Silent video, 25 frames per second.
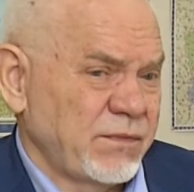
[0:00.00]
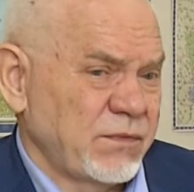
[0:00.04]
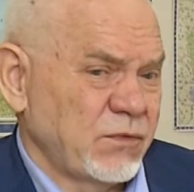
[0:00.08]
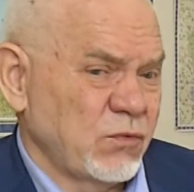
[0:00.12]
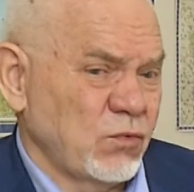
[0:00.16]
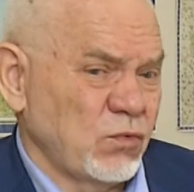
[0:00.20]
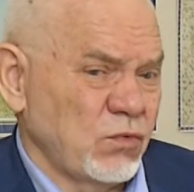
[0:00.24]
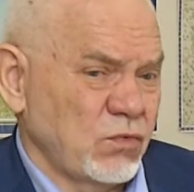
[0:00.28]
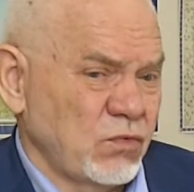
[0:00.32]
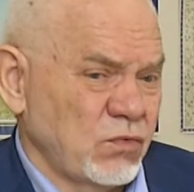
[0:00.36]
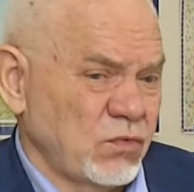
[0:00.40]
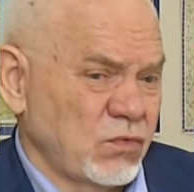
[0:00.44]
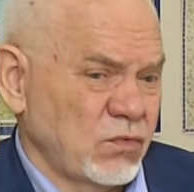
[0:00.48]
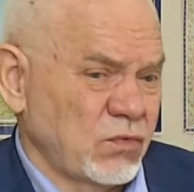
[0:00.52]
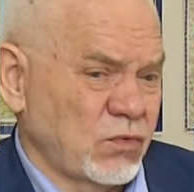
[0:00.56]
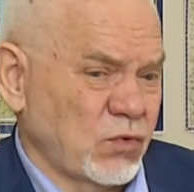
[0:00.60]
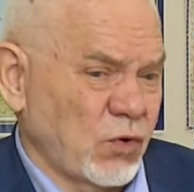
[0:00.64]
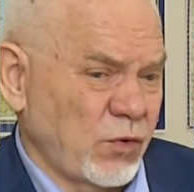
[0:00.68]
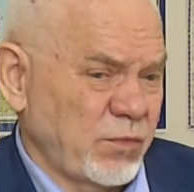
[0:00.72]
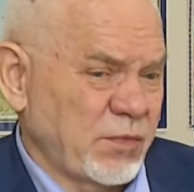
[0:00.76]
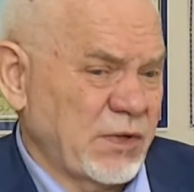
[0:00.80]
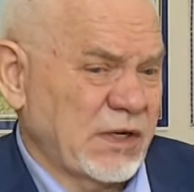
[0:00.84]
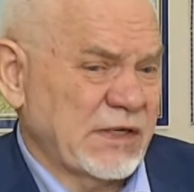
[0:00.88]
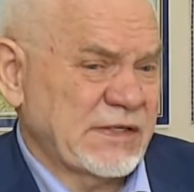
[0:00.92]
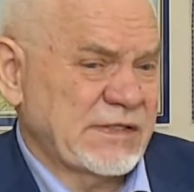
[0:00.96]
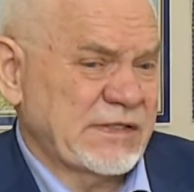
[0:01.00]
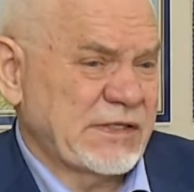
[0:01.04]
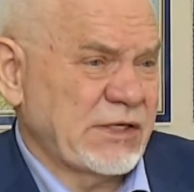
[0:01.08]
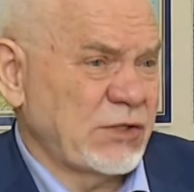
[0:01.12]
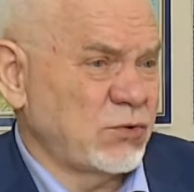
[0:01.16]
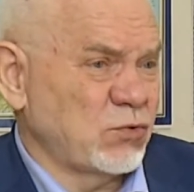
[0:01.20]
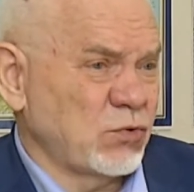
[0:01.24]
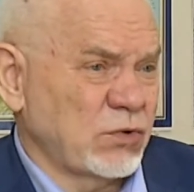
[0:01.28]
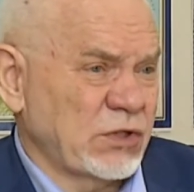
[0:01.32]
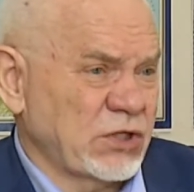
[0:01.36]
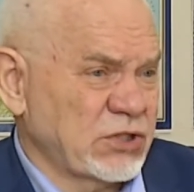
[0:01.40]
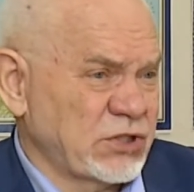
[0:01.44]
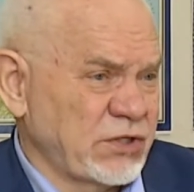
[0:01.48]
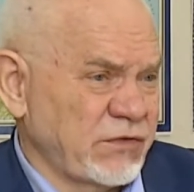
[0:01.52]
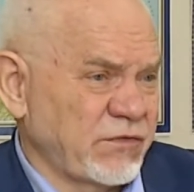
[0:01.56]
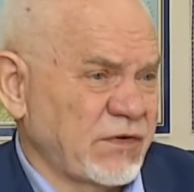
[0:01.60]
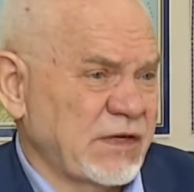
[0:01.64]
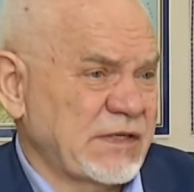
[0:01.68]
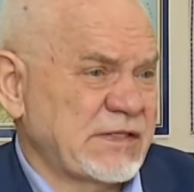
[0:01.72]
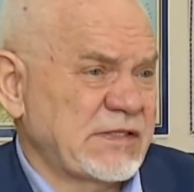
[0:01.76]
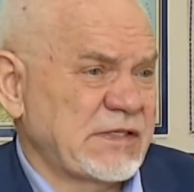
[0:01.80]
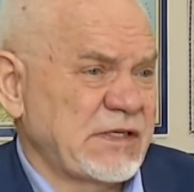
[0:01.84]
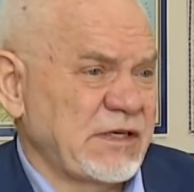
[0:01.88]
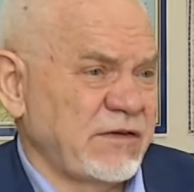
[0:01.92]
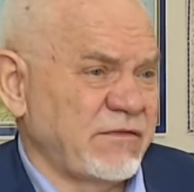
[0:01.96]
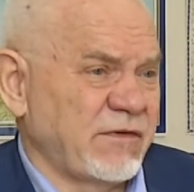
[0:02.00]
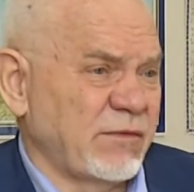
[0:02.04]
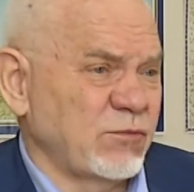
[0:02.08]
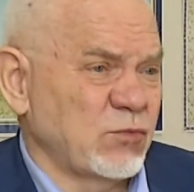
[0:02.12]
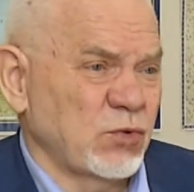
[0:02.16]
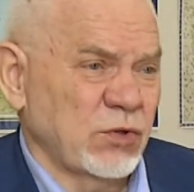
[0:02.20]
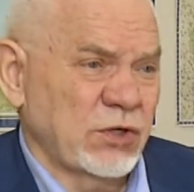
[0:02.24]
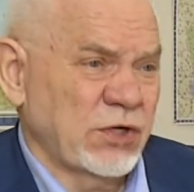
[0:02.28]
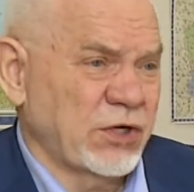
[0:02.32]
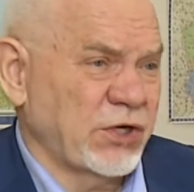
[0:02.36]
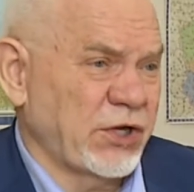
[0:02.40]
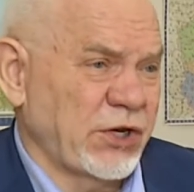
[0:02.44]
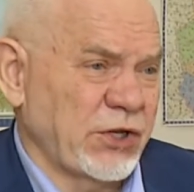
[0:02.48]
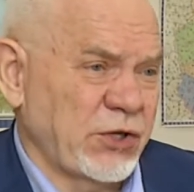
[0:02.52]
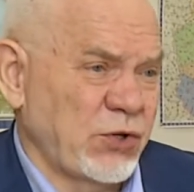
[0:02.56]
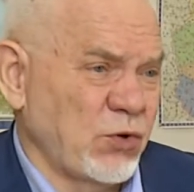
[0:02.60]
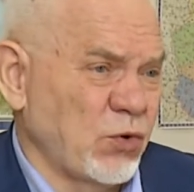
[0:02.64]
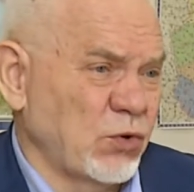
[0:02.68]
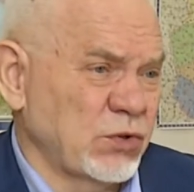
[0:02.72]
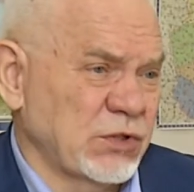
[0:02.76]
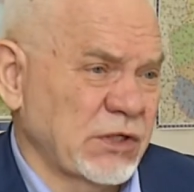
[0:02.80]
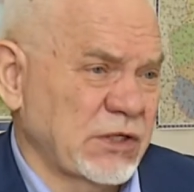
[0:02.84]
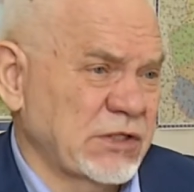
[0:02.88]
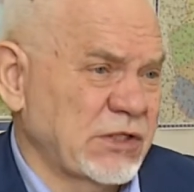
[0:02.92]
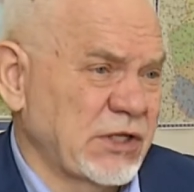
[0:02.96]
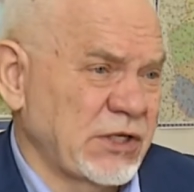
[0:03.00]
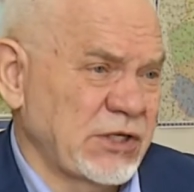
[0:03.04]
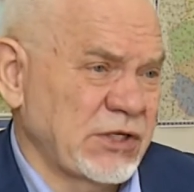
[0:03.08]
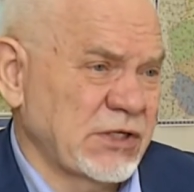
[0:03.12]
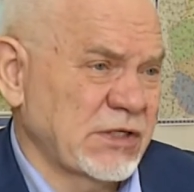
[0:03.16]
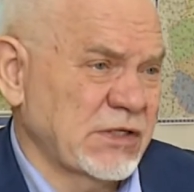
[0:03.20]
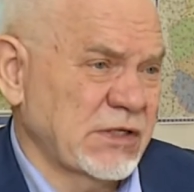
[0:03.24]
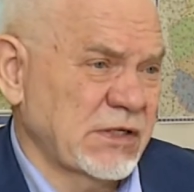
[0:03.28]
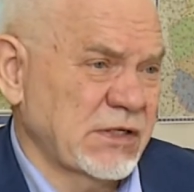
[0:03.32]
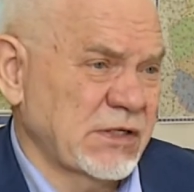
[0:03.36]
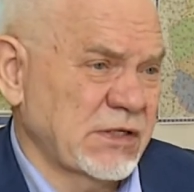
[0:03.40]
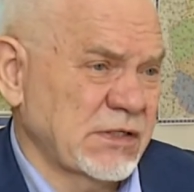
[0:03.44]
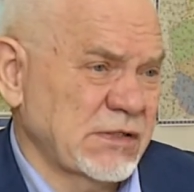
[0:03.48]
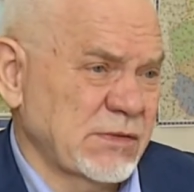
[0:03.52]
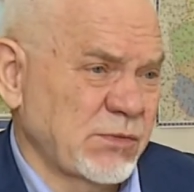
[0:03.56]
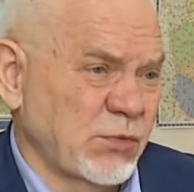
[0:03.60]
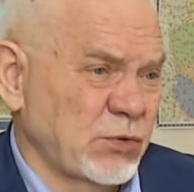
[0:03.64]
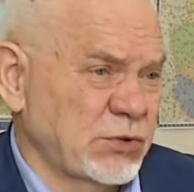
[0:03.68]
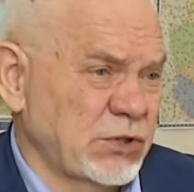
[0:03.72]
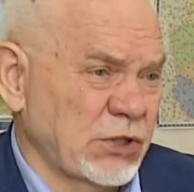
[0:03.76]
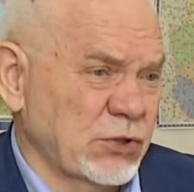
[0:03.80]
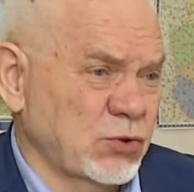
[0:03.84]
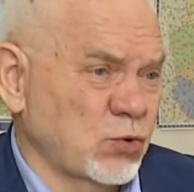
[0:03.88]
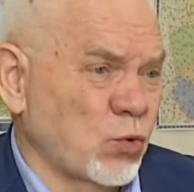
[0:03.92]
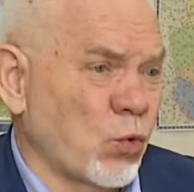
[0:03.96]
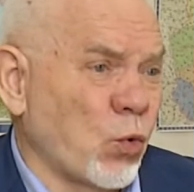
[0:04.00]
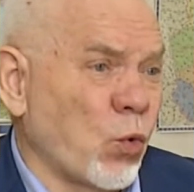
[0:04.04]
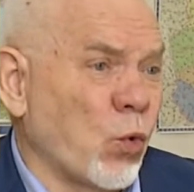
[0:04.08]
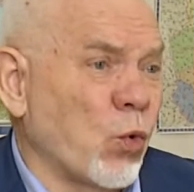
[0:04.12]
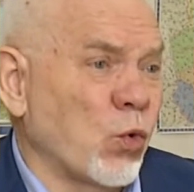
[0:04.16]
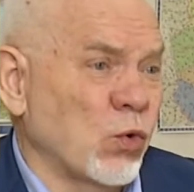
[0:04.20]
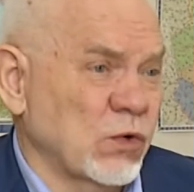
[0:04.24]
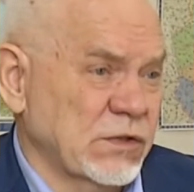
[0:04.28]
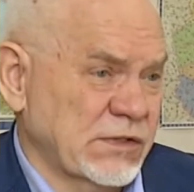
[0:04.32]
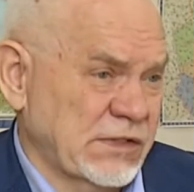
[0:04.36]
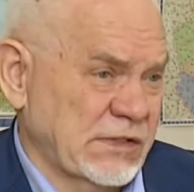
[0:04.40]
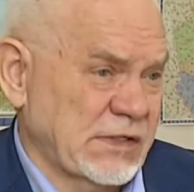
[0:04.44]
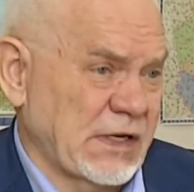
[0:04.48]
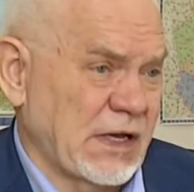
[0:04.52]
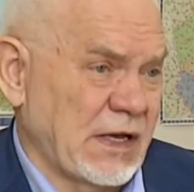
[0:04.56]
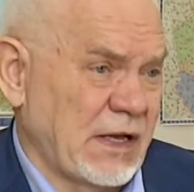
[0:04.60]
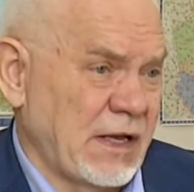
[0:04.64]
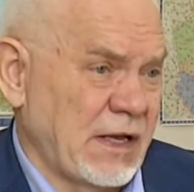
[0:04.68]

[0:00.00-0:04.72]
ну, кроме России, но ну, даже и в России во многих регионах на них смотрят косо.